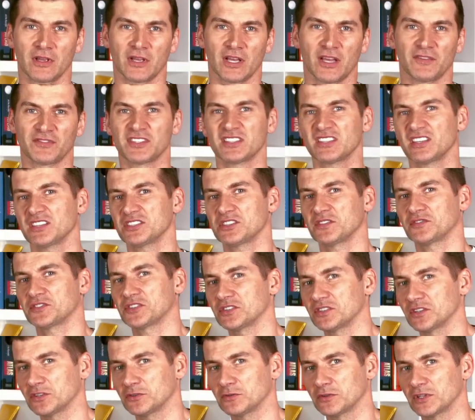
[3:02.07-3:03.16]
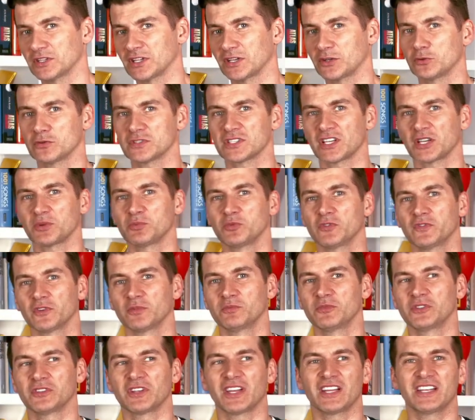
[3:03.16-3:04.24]
A wszystkie dziewczyny, które na kursach mówią
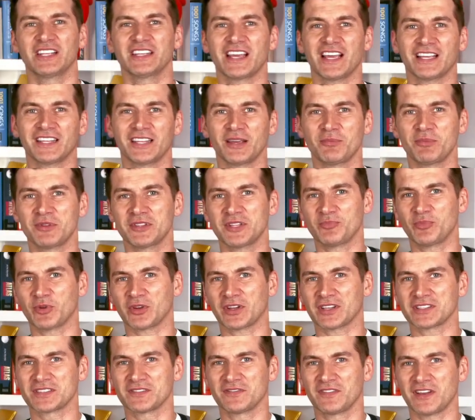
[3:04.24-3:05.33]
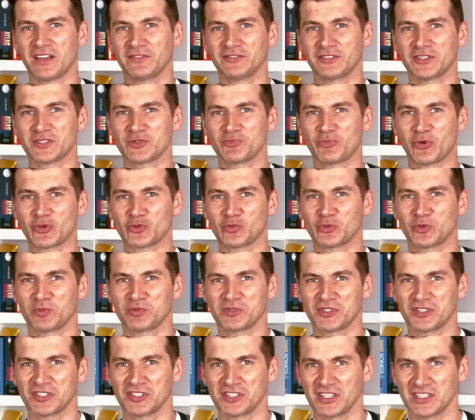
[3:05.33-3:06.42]
mi, no ale jak ja będę pokazywała w ten sposób, to
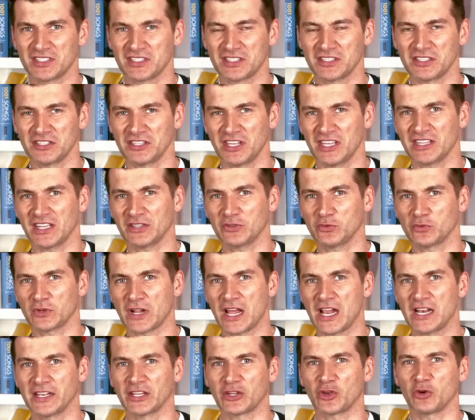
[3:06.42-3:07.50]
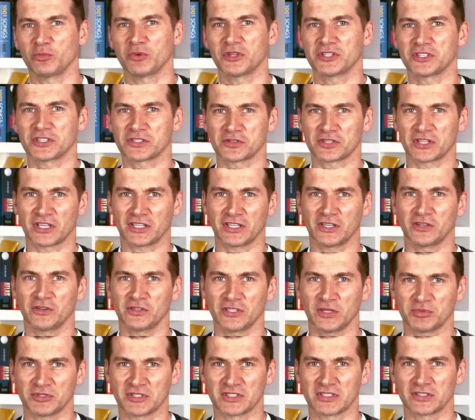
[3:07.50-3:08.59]
przecież jest nienaturalne, kobiecie coś takiego
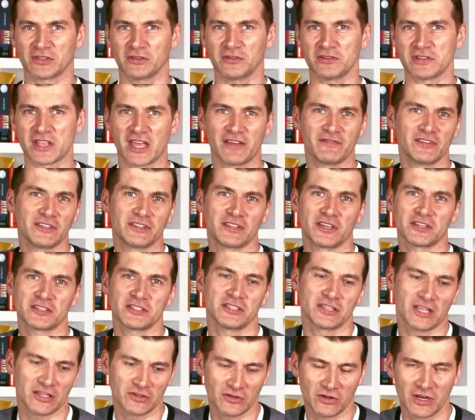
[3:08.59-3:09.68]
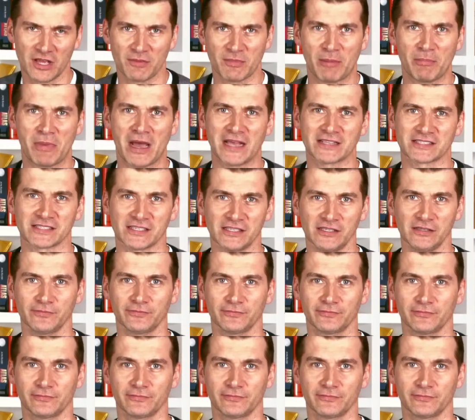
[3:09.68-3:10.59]
nie przystoi, nawet jeśli na dole ma bazę.